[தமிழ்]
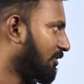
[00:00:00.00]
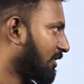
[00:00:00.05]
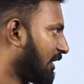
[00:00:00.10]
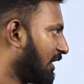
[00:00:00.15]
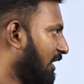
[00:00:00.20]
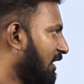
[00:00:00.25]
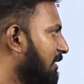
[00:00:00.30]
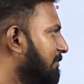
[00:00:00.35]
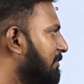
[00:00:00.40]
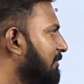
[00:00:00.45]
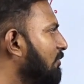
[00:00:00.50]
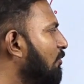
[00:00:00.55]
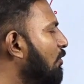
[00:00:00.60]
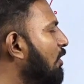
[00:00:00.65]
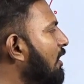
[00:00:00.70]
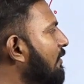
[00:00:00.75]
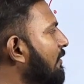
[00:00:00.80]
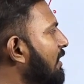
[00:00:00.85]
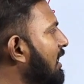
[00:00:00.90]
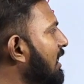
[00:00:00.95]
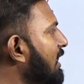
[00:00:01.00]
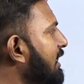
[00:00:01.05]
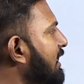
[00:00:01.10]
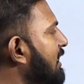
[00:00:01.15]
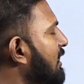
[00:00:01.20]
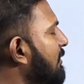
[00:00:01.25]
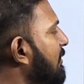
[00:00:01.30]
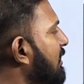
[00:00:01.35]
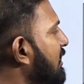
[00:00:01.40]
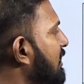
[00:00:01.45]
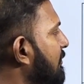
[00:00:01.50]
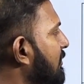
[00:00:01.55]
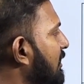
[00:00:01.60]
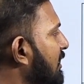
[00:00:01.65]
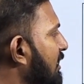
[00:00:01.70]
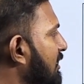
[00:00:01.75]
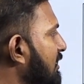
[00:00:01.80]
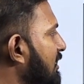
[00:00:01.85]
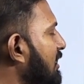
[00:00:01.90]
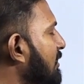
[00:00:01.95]
ஓகே இப்போ இந்த ஓவரால் இன்க்ரிமெண்ட்
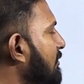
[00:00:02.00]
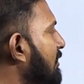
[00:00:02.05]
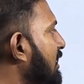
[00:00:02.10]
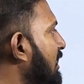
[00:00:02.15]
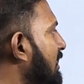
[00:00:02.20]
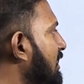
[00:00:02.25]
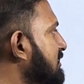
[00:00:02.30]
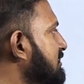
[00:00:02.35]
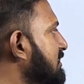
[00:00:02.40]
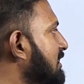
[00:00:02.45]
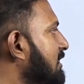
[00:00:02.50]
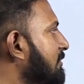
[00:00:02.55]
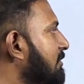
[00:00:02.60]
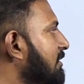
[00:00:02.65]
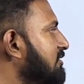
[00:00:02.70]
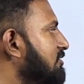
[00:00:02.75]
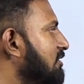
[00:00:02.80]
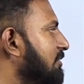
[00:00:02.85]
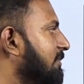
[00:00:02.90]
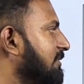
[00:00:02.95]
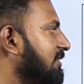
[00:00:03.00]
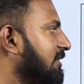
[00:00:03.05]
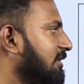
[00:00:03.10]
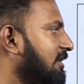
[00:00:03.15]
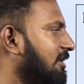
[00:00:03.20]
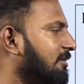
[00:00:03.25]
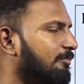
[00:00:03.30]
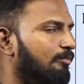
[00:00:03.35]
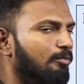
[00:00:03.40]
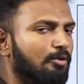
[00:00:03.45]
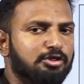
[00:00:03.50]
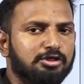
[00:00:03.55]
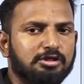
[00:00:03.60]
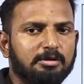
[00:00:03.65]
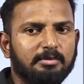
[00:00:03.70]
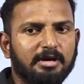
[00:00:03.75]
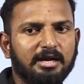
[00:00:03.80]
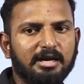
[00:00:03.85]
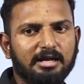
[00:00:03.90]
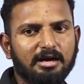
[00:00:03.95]
அப்படின்றது நமக்கு என்ன சார் அப்படின்னு சொல்லி பார்த்தீங்கன்னா
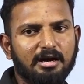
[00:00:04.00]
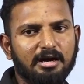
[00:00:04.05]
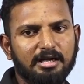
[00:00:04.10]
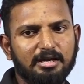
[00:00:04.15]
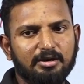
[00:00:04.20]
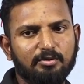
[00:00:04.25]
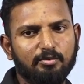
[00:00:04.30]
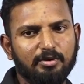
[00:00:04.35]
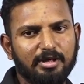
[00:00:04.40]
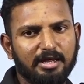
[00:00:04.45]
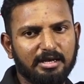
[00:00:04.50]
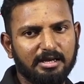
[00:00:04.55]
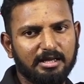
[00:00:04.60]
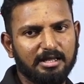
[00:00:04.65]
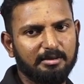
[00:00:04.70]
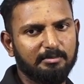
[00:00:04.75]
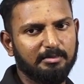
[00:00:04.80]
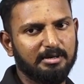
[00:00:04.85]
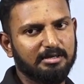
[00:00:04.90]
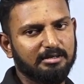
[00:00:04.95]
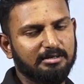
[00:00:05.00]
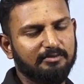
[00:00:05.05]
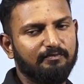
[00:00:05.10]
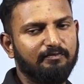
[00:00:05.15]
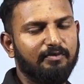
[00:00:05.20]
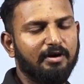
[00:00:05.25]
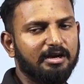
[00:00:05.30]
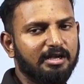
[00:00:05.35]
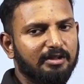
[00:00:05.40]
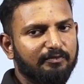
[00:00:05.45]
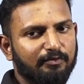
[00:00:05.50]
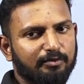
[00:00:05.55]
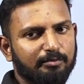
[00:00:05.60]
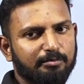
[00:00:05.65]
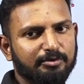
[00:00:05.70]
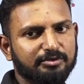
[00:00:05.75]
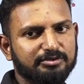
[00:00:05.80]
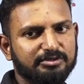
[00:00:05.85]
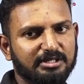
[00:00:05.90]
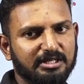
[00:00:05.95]
மொத்தமாக எனக்கு ஆயிரக்கூடிய இன்க்ரிமெண்ட் ஃபார்ட்டி ஃபோர்
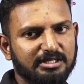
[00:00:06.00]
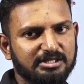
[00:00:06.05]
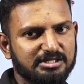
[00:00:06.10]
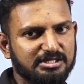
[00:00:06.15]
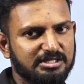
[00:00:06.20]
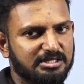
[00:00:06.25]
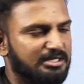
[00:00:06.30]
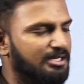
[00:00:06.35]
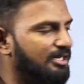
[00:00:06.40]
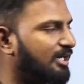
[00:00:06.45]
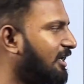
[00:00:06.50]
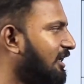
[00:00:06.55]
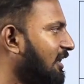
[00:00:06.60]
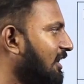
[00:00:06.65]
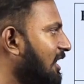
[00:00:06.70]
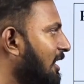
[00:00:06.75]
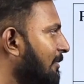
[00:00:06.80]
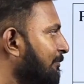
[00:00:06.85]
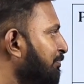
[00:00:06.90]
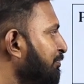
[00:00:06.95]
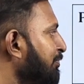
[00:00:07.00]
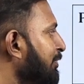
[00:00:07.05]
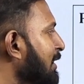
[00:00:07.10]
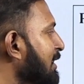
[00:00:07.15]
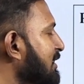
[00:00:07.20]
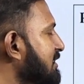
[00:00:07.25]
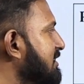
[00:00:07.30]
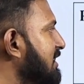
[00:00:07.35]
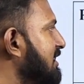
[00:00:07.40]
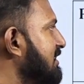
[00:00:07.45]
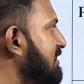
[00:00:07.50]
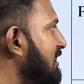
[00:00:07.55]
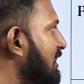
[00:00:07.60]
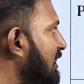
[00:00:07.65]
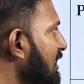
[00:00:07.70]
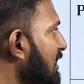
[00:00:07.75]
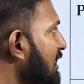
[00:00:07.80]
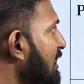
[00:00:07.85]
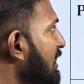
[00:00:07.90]
பர்சன்டேஜ் ரைட்டுங்களா சரி சார்